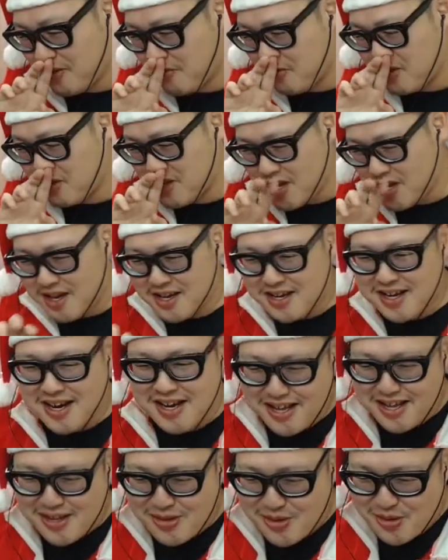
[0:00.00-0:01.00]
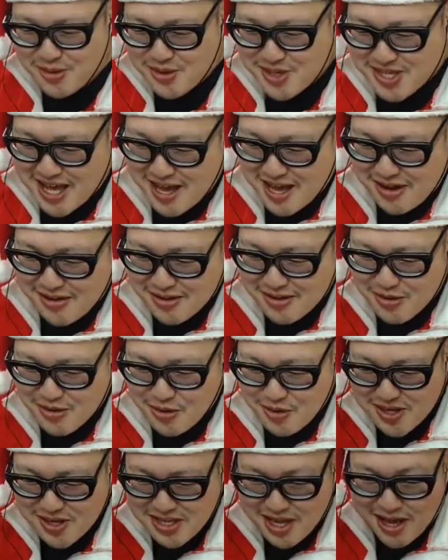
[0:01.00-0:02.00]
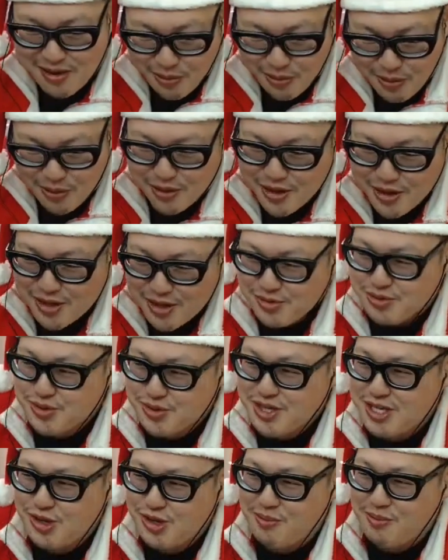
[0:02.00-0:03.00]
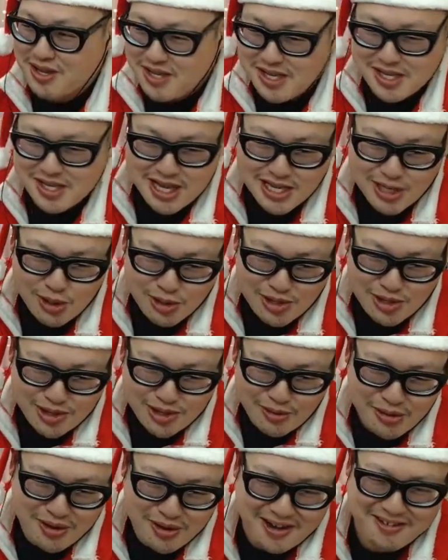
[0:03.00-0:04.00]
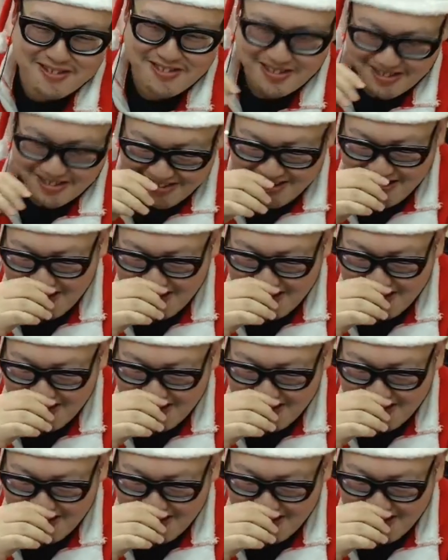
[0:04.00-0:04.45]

俺ね、一回、ノンスタイル井上さんを富士そばに誘ったことがあるんだよ。